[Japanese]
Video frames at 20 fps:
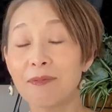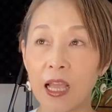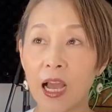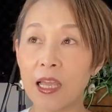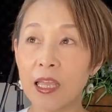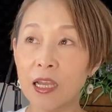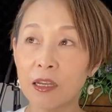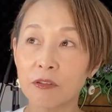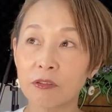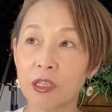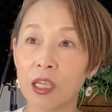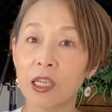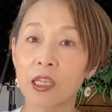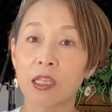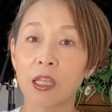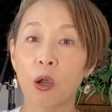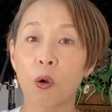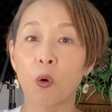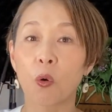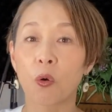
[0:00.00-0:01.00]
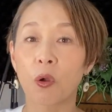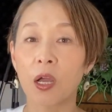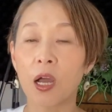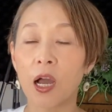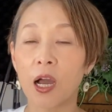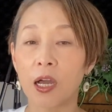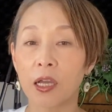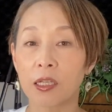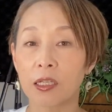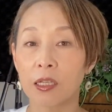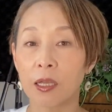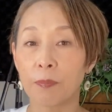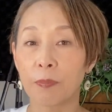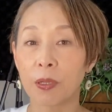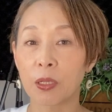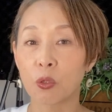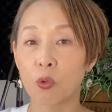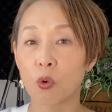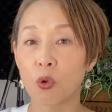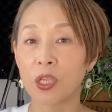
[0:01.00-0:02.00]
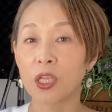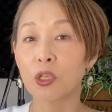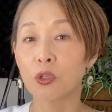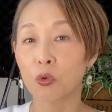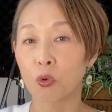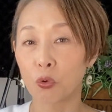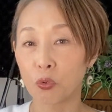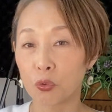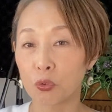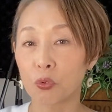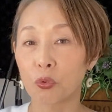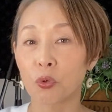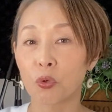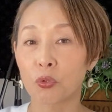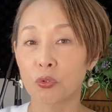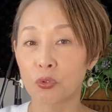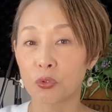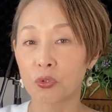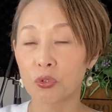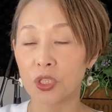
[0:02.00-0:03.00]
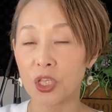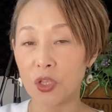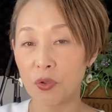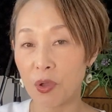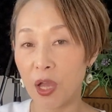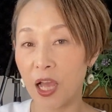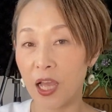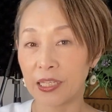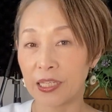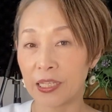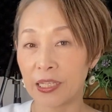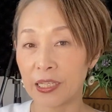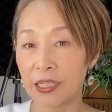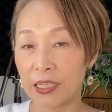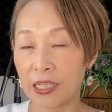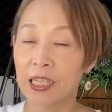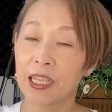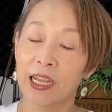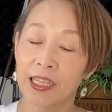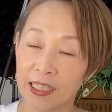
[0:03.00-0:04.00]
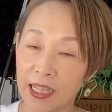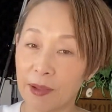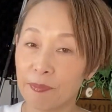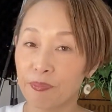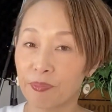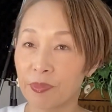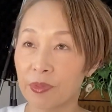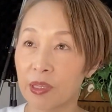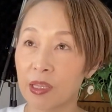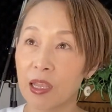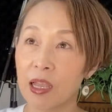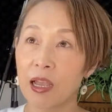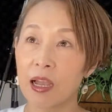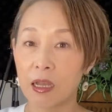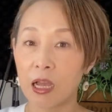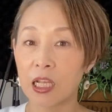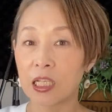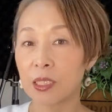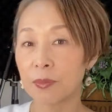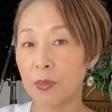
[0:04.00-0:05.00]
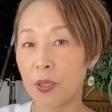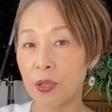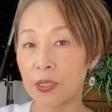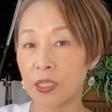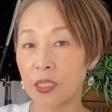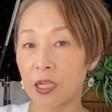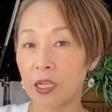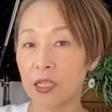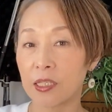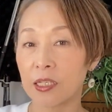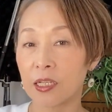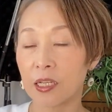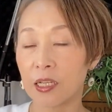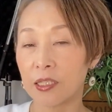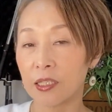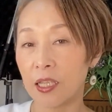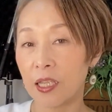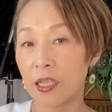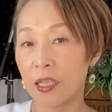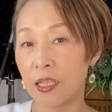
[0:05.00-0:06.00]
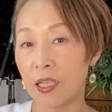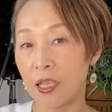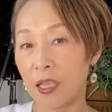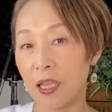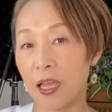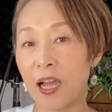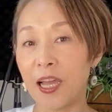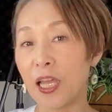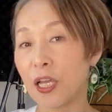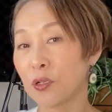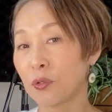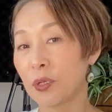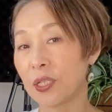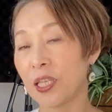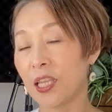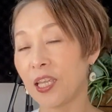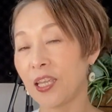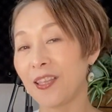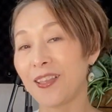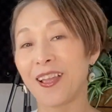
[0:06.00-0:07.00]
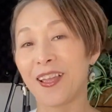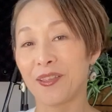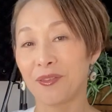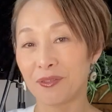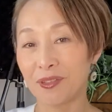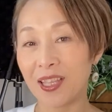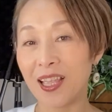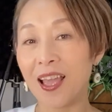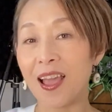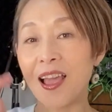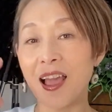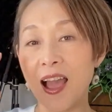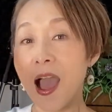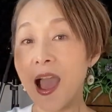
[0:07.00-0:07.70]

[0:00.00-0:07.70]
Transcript: 早くできた方がやっぱりこう息のコントロールとしてはいいかな初めはなかなかね、えー、早くはできないので